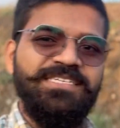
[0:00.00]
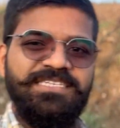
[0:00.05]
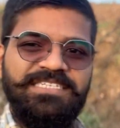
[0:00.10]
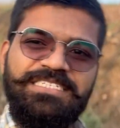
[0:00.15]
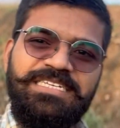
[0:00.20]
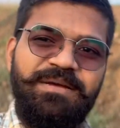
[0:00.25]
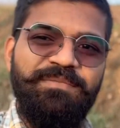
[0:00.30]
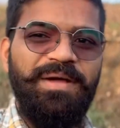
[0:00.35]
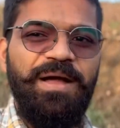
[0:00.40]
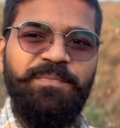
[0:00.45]

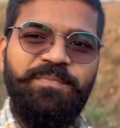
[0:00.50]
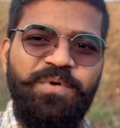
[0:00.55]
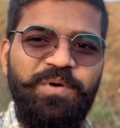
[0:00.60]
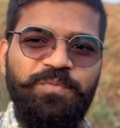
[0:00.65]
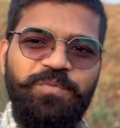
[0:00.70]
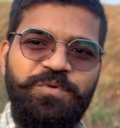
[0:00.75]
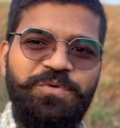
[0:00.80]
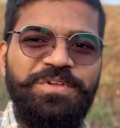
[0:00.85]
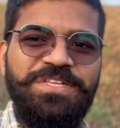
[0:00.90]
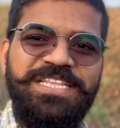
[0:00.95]
जब आपको
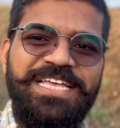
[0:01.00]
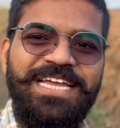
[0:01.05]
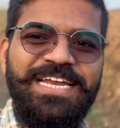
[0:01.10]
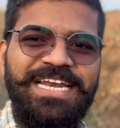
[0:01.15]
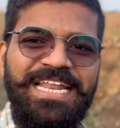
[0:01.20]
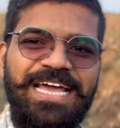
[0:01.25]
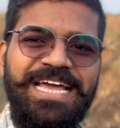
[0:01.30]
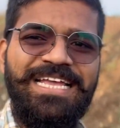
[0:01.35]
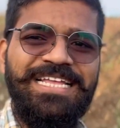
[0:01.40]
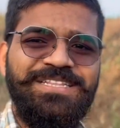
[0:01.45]
मूवी
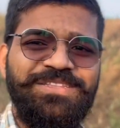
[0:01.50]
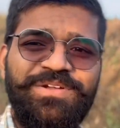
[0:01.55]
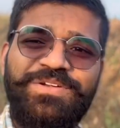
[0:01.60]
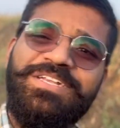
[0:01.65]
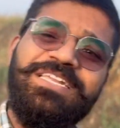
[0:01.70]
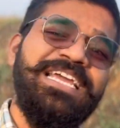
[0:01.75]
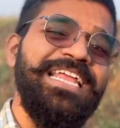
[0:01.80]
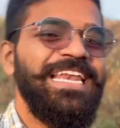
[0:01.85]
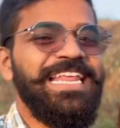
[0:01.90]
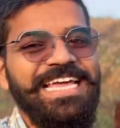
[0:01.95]
देखना है तो
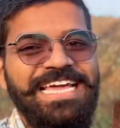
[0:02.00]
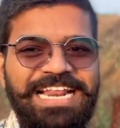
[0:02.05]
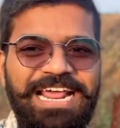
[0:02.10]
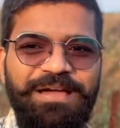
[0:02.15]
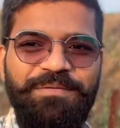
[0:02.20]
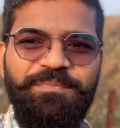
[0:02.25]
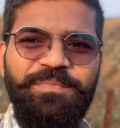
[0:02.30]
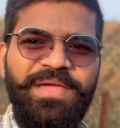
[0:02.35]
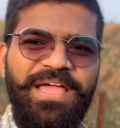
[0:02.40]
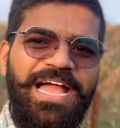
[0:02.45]

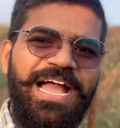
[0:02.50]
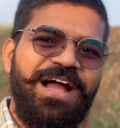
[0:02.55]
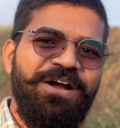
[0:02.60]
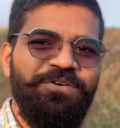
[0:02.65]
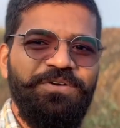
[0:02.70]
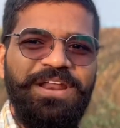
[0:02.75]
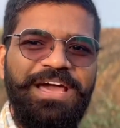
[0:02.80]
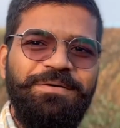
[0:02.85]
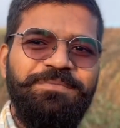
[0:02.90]
टेलीग्राम पे आओ ना